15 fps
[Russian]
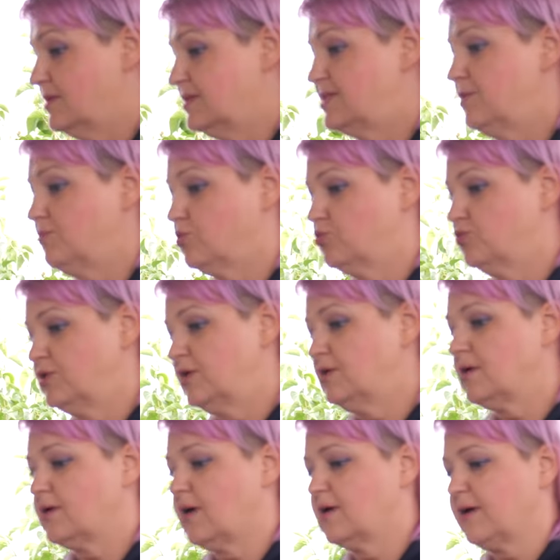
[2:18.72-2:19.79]

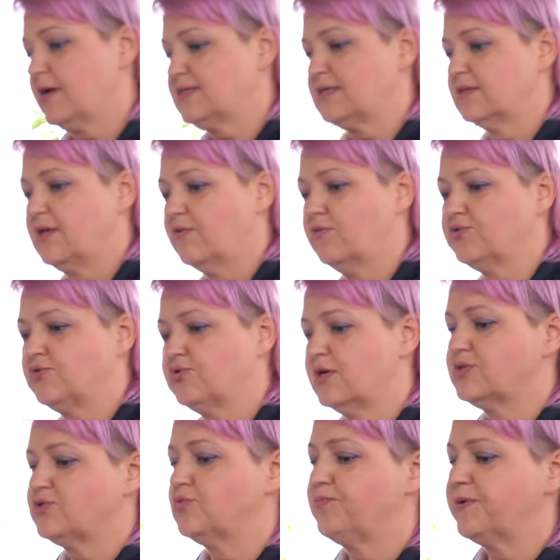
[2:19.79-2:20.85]
Земклуника как раз она вот у нас тут